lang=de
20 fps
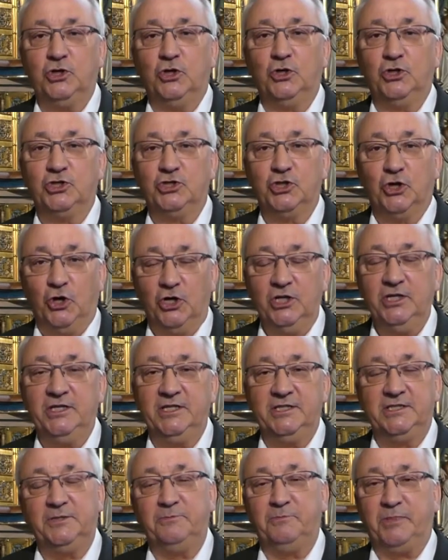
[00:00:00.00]
Kontrolle
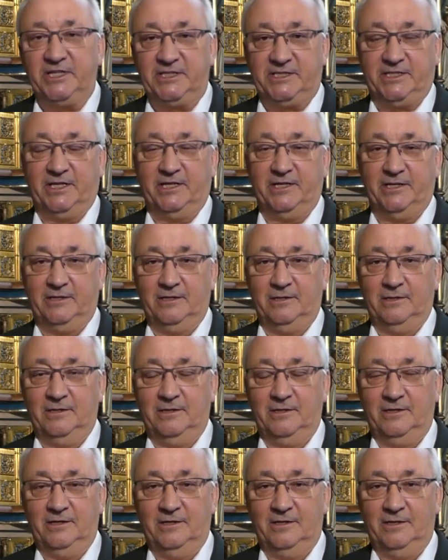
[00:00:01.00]
ist besser.
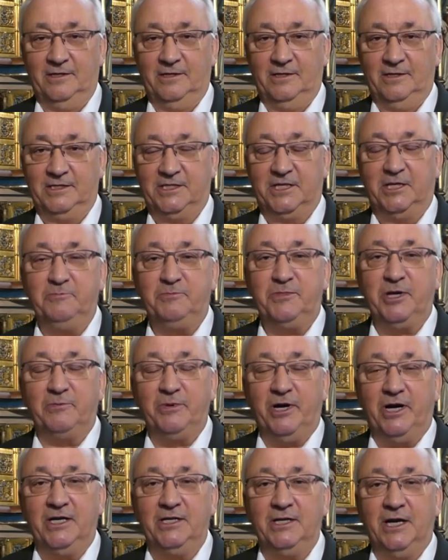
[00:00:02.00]
Es gibt
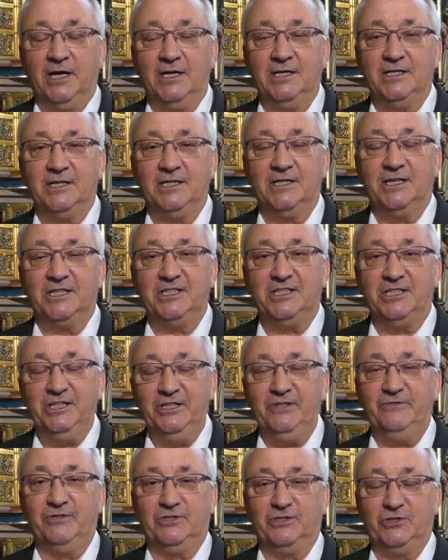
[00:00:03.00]
aber eine
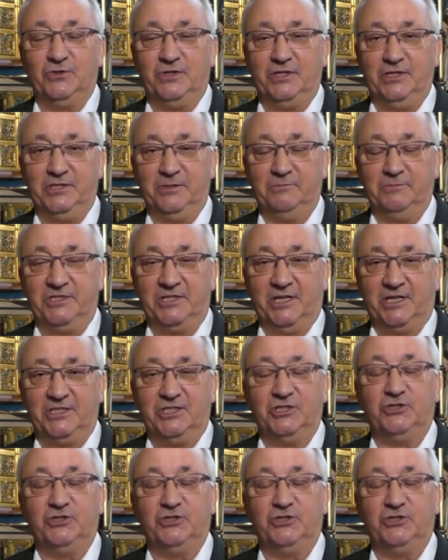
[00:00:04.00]
Alternative zu diesem Satz.